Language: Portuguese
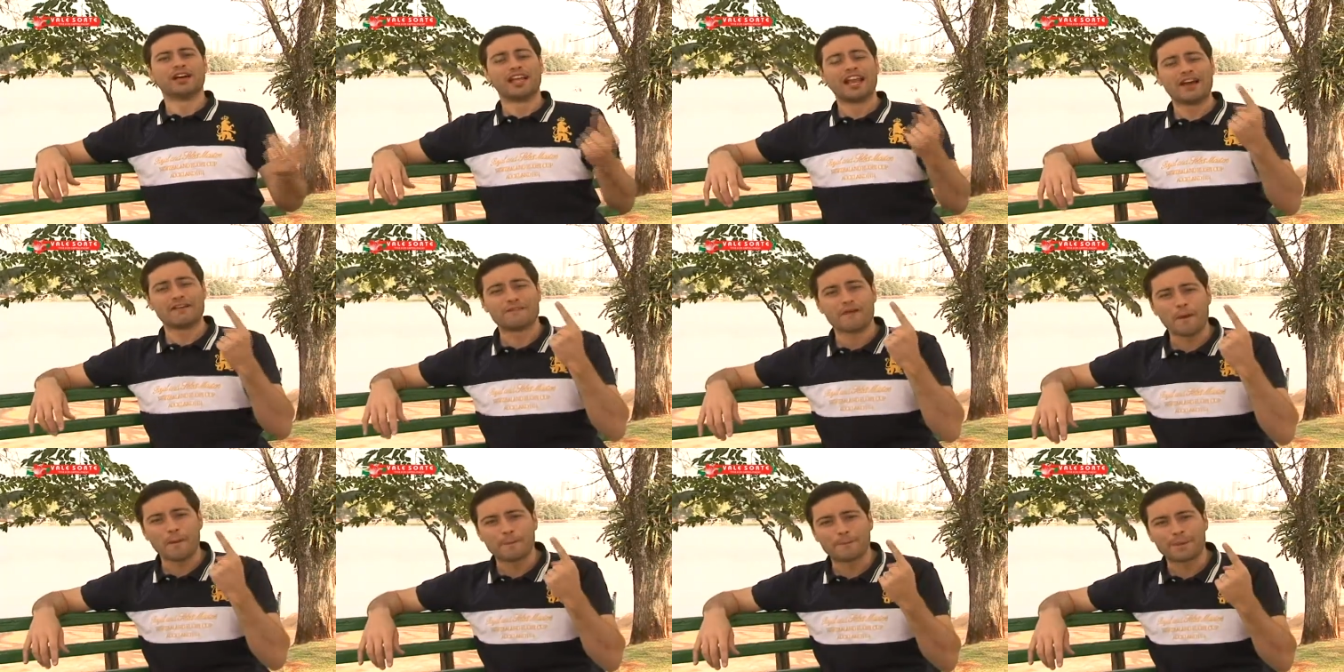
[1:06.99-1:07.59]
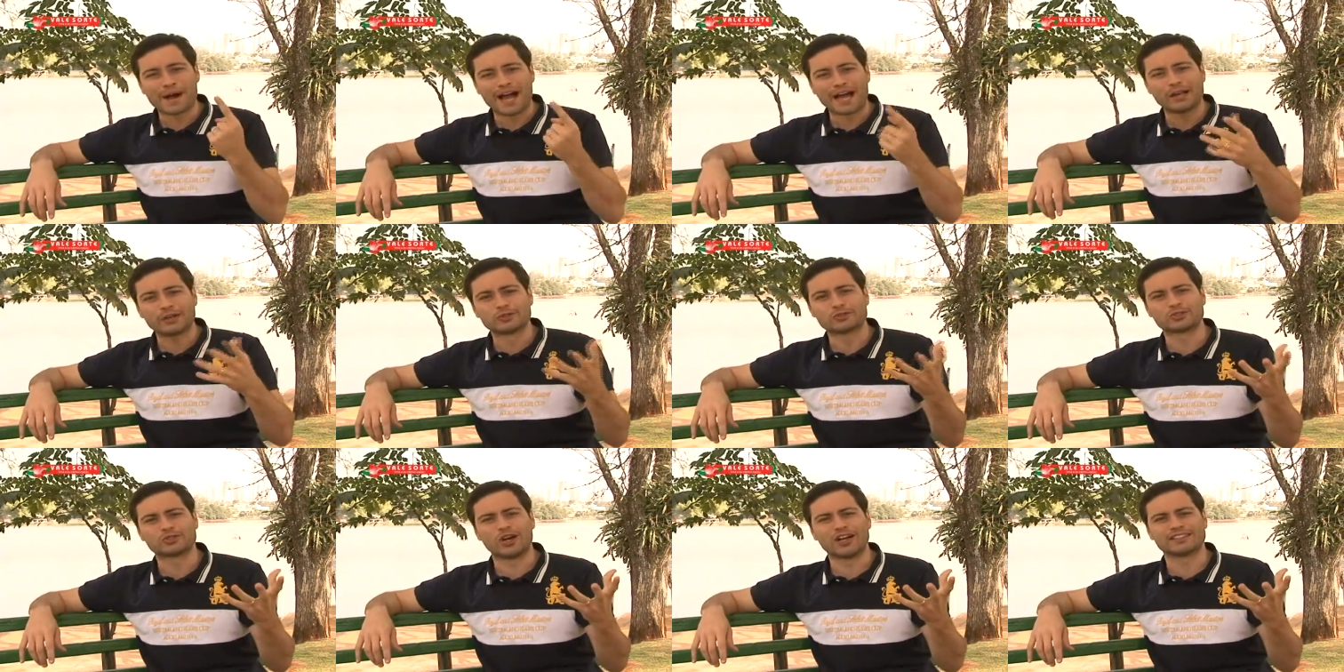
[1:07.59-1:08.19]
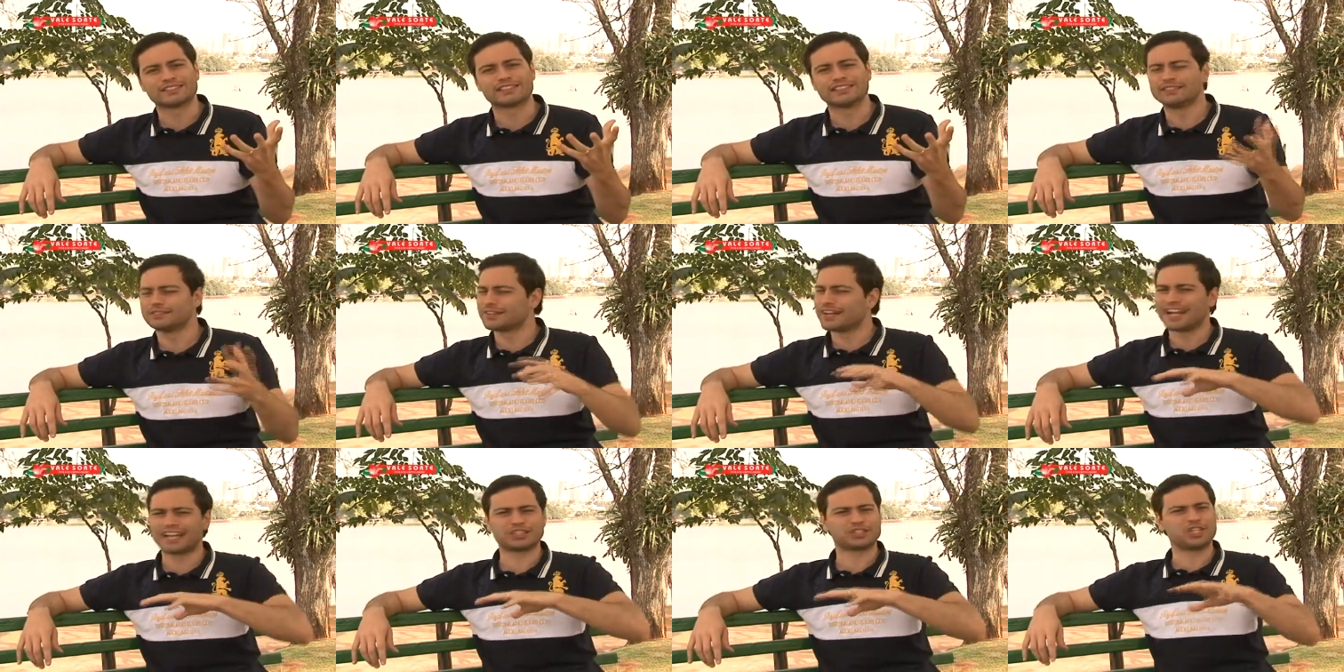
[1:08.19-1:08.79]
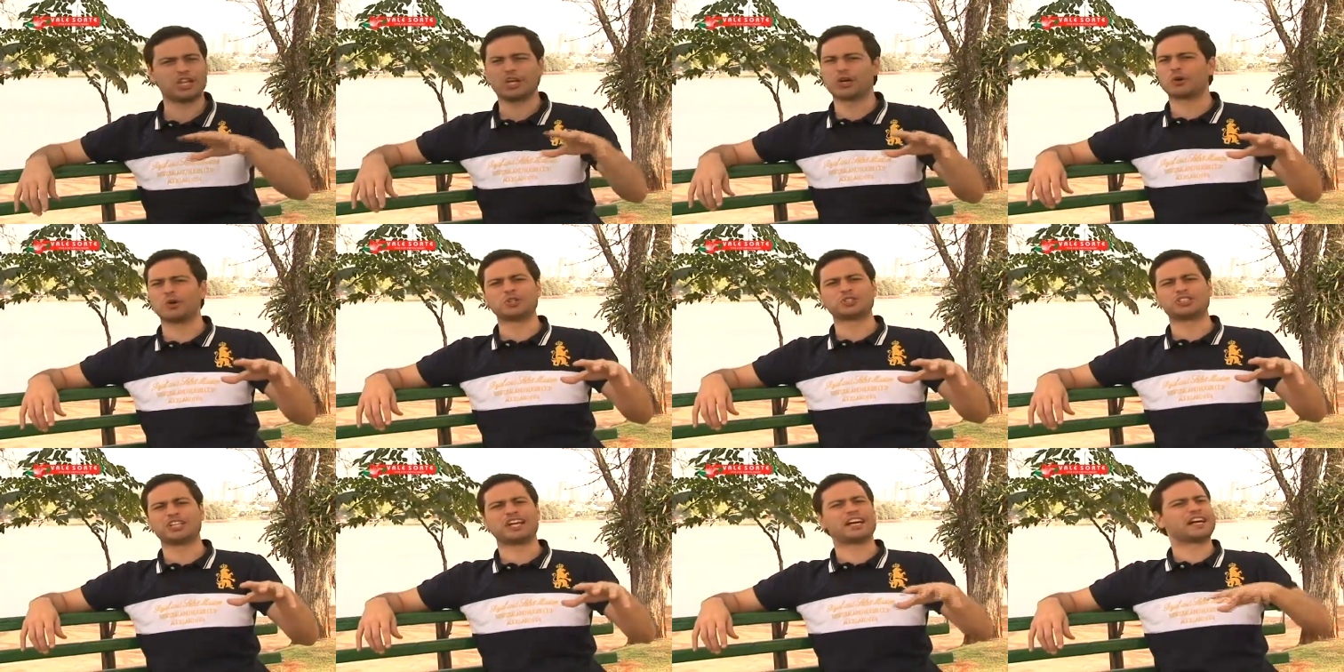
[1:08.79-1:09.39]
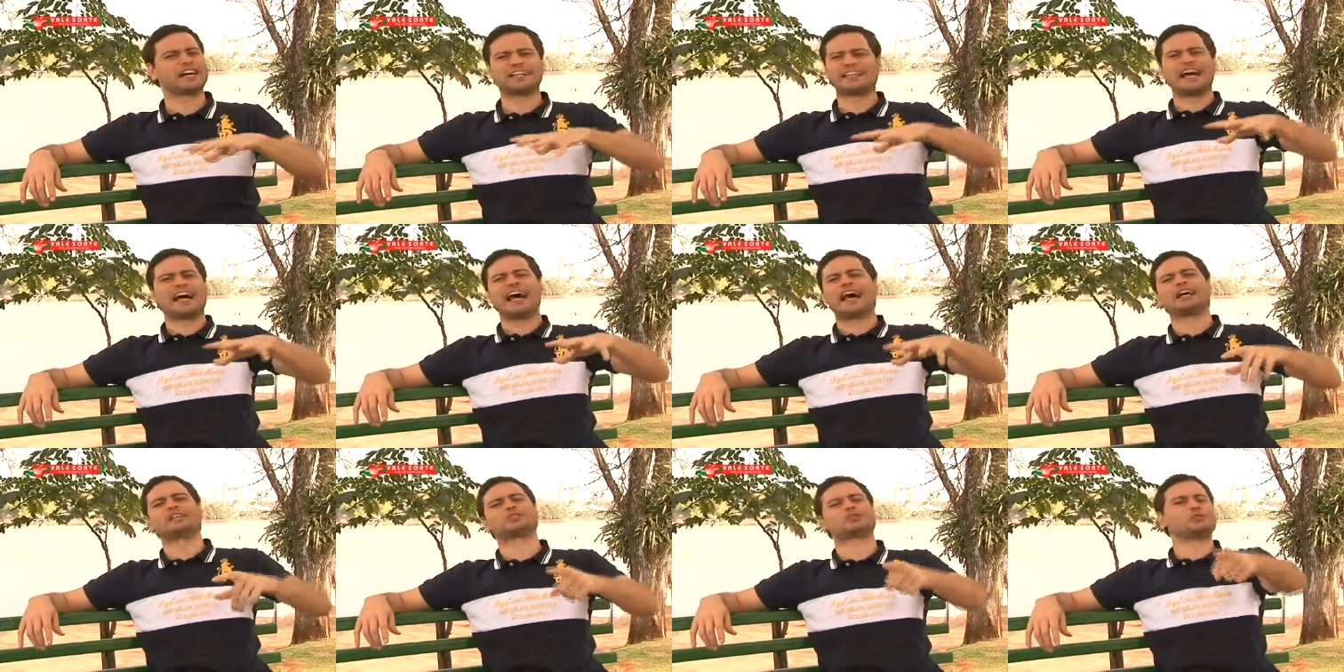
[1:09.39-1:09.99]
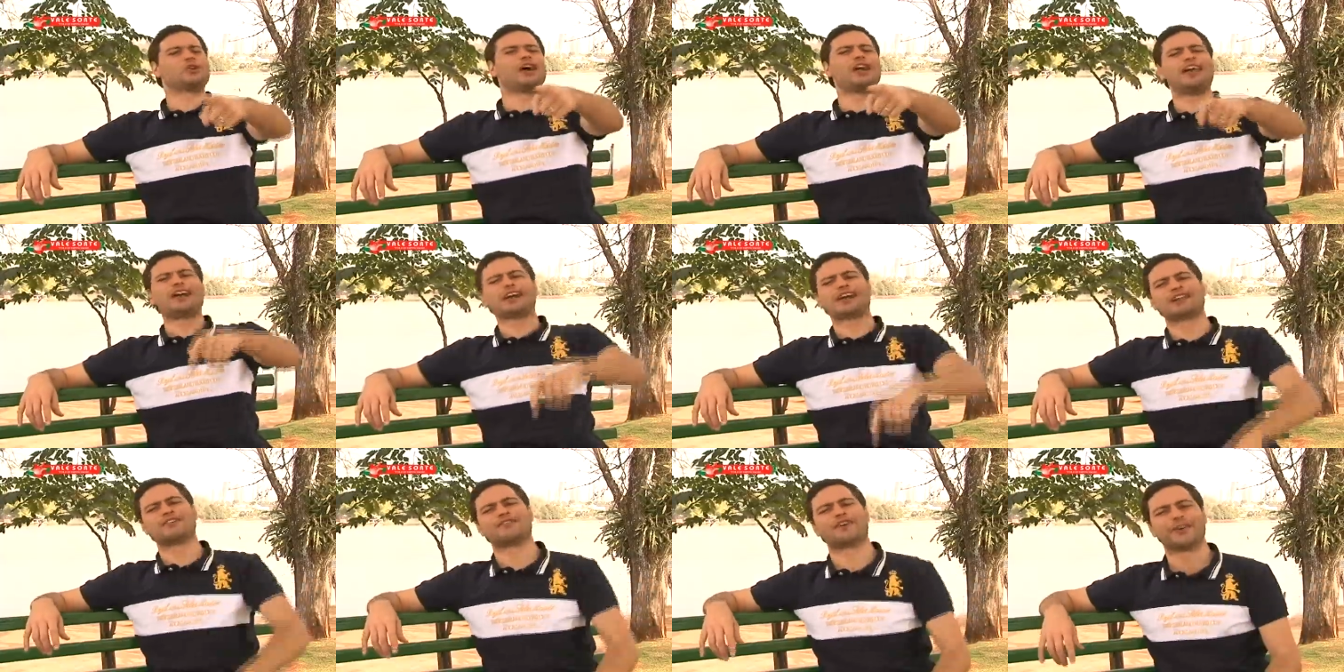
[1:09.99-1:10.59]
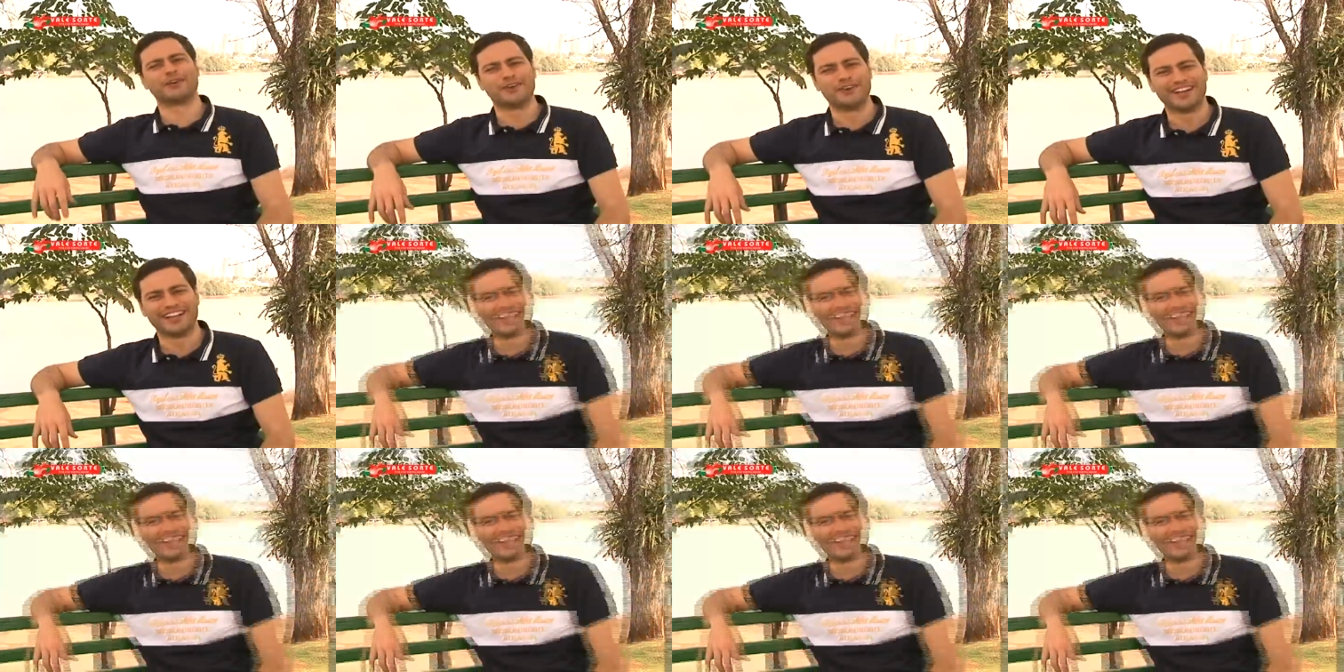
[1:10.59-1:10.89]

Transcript: Levou um palio sozinho, o cara chegou chegando, arrasou. Olha aí o que ele falou.